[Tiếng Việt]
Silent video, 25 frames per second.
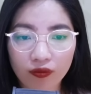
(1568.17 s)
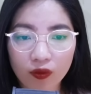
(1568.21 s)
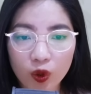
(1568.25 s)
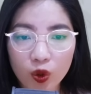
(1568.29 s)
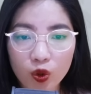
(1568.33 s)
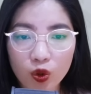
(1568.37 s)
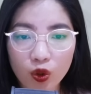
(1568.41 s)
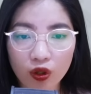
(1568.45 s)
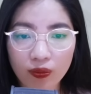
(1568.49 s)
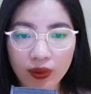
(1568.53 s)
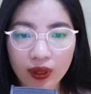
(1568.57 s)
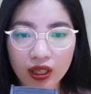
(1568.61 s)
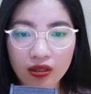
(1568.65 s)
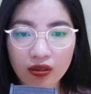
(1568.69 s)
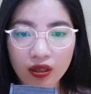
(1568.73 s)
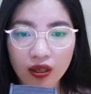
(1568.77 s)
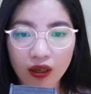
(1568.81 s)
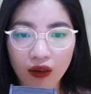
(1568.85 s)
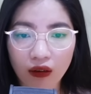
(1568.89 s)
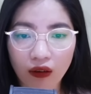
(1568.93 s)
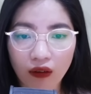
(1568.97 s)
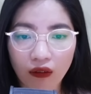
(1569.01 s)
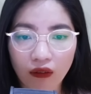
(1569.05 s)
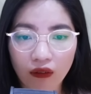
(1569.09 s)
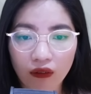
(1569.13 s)
Rồi bây
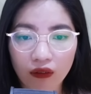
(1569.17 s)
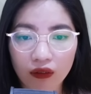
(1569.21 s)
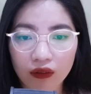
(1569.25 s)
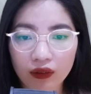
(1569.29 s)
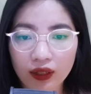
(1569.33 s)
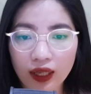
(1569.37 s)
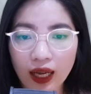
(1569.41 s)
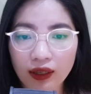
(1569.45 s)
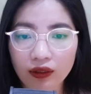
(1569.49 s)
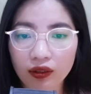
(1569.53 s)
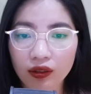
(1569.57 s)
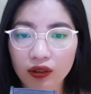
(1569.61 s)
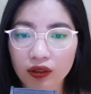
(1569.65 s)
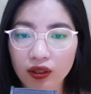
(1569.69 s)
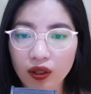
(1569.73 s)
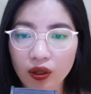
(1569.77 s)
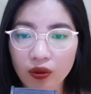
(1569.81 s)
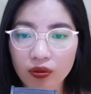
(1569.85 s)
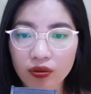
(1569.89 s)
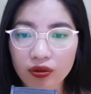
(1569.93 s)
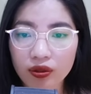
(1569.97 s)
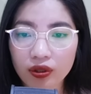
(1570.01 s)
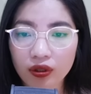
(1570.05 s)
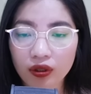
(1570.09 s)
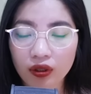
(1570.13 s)
giờ đang ở
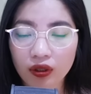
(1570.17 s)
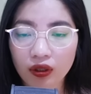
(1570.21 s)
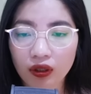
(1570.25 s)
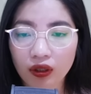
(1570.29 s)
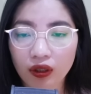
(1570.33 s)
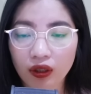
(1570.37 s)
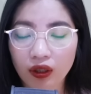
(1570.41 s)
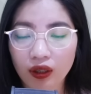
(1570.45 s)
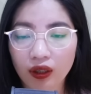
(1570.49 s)
đâu chứ?